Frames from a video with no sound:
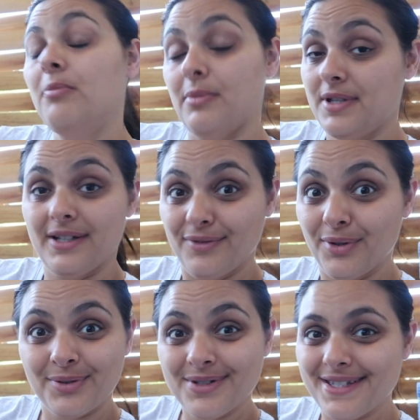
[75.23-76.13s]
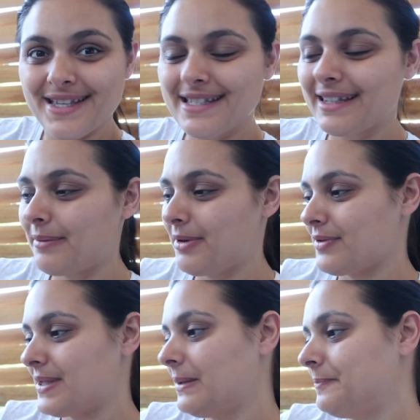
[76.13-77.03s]
même si les vlogs quotidiens c'est très bien
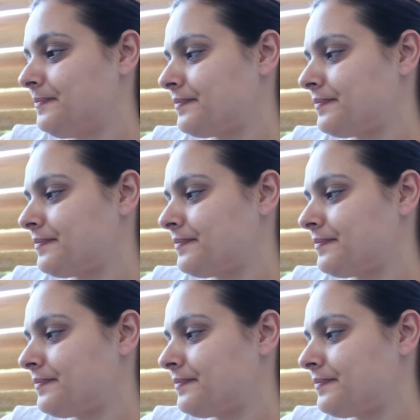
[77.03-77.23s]
aussi